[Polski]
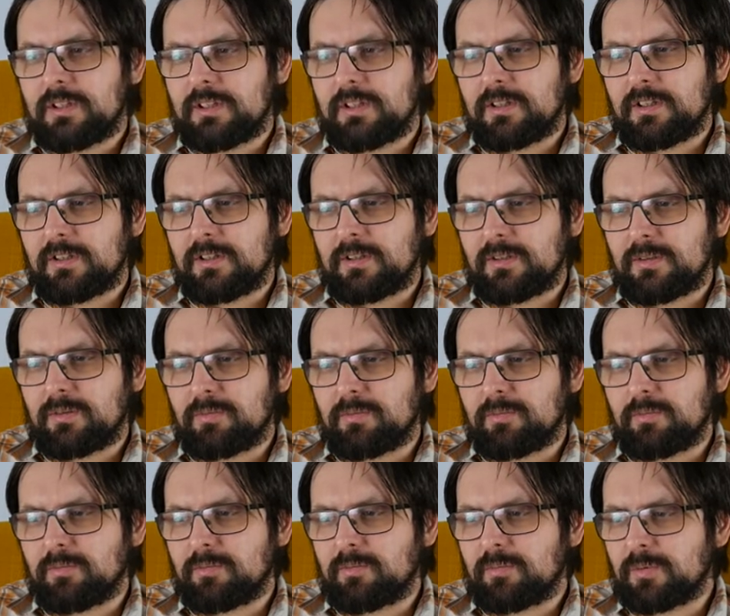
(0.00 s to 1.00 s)
E,
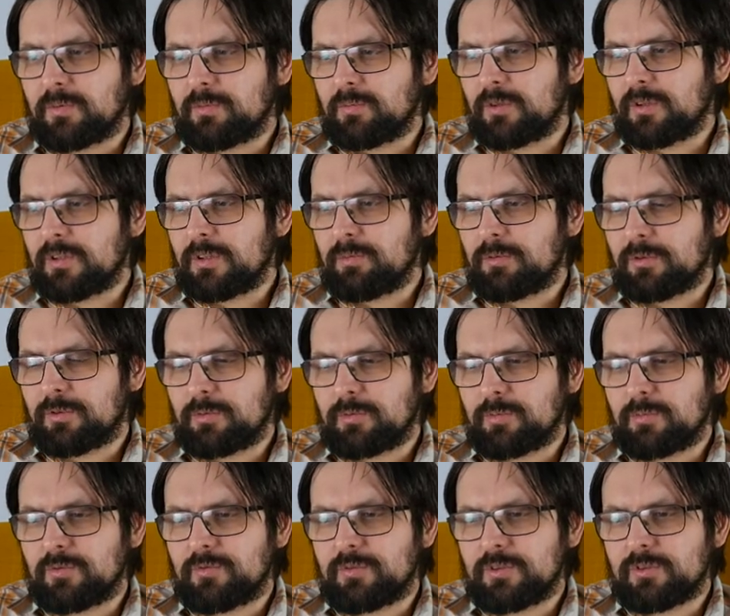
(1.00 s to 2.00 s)
moglibyśmy
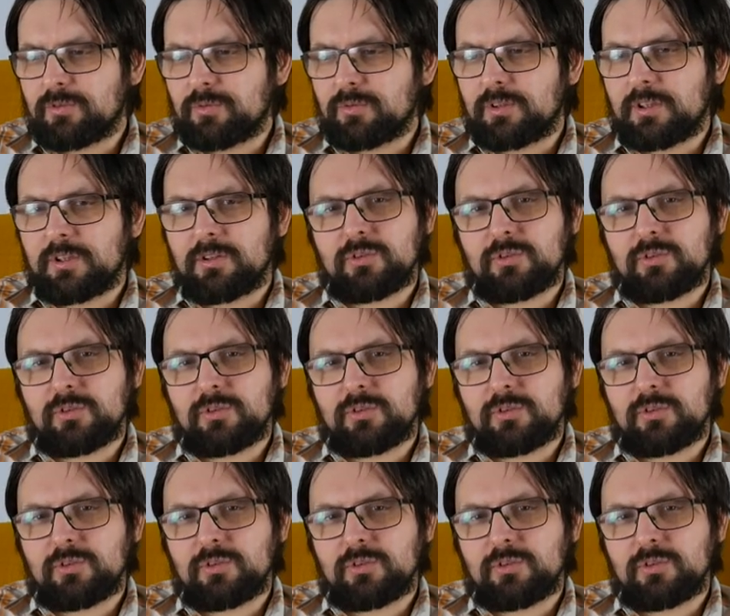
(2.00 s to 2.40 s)
mówić tutaj